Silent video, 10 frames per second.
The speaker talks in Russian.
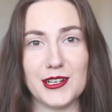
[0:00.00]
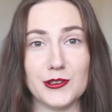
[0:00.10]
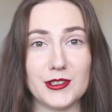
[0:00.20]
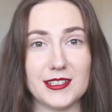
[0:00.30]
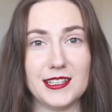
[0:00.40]

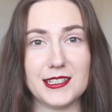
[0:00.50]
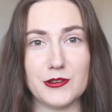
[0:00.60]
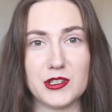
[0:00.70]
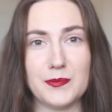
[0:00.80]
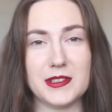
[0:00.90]
Год назад
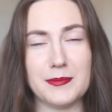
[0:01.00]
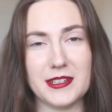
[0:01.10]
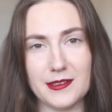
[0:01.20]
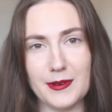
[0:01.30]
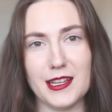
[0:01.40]
я уже
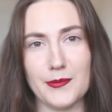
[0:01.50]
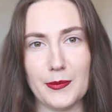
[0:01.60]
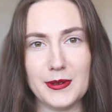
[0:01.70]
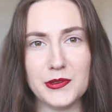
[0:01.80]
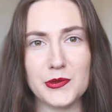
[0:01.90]
предпринимала
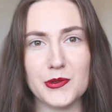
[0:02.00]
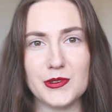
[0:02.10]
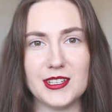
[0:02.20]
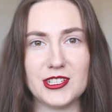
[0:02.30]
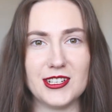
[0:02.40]

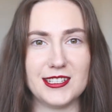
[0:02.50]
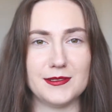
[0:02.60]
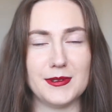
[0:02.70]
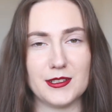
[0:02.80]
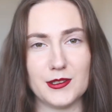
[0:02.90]
попытку начать
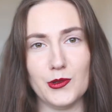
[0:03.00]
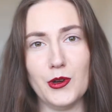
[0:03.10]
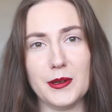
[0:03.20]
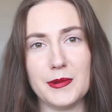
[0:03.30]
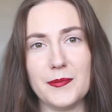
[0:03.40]
заниматься
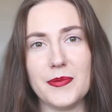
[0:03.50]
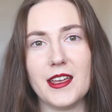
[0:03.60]
стоками.